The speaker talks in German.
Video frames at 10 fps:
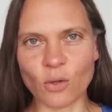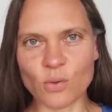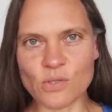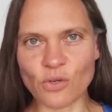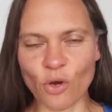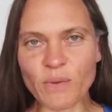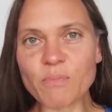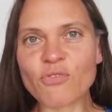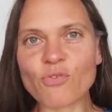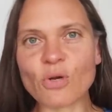Auch unser neuer
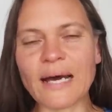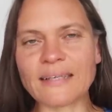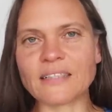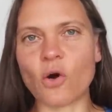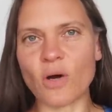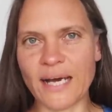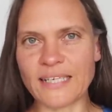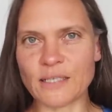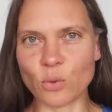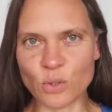Mitbewohner hat ja auch
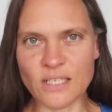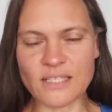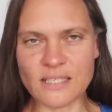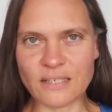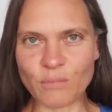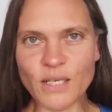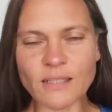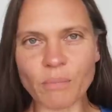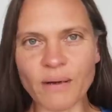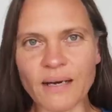einige Utensilien
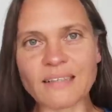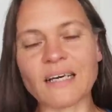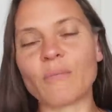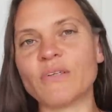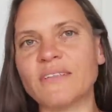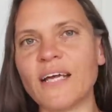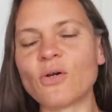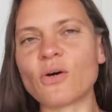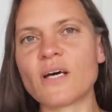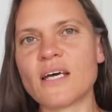mitgebracht, aber
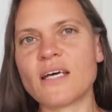dennoch